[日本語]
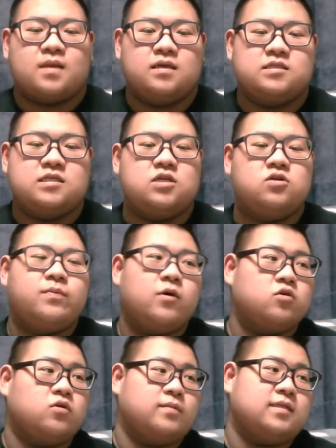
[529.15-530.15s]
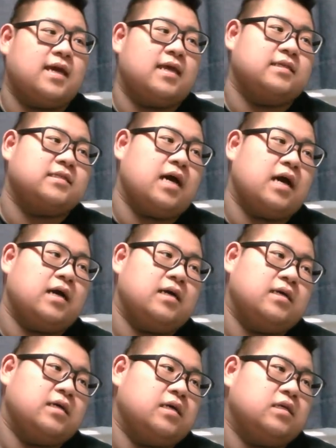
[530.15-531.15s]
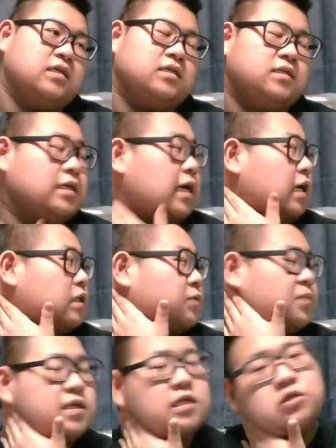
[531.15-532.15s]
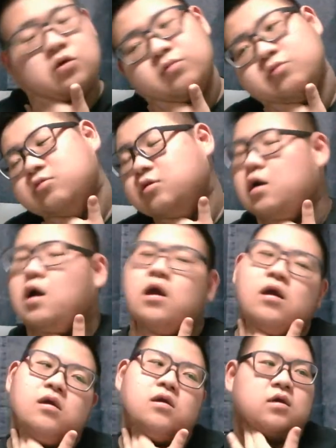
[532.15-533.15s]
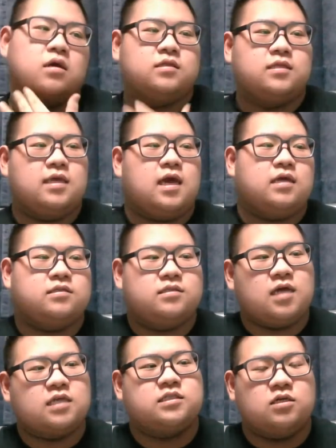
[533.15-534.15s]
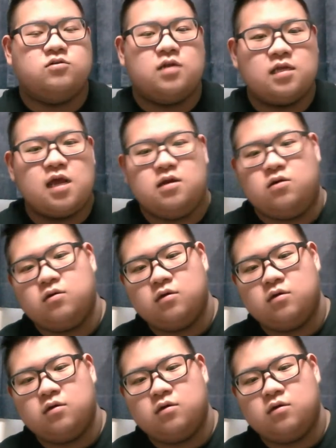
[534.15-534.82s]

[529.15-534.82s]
スキルボードみたいなさ、いや、スピリットボードか。で、や、出してくれないの。